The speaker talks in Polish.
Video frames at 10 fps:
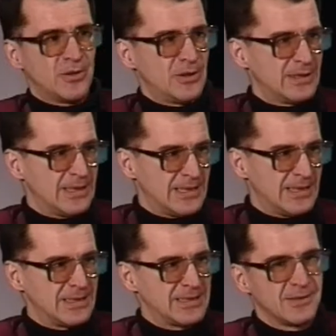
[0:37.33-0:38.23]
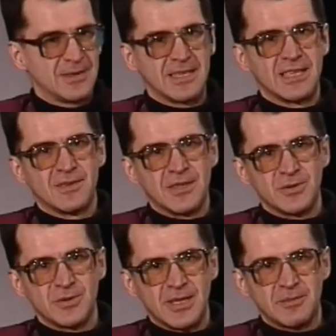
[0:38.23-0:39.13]
na Stefanie Kawalcu
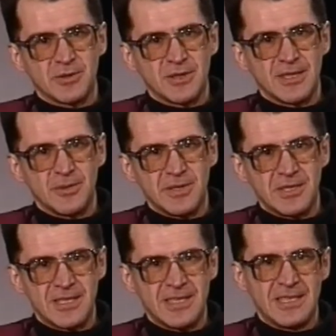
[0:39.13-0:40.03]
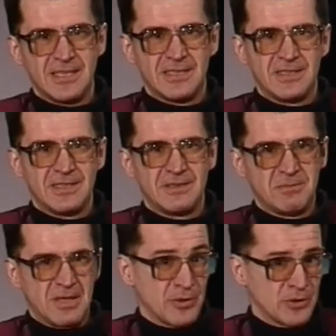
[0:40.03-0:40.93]
nie, potknęły się, e, nie
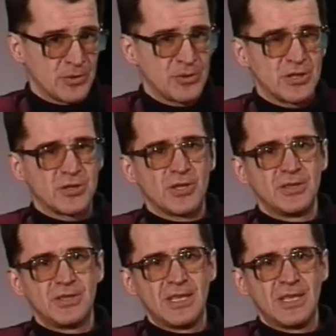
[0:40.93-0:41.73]
potknął się rząd.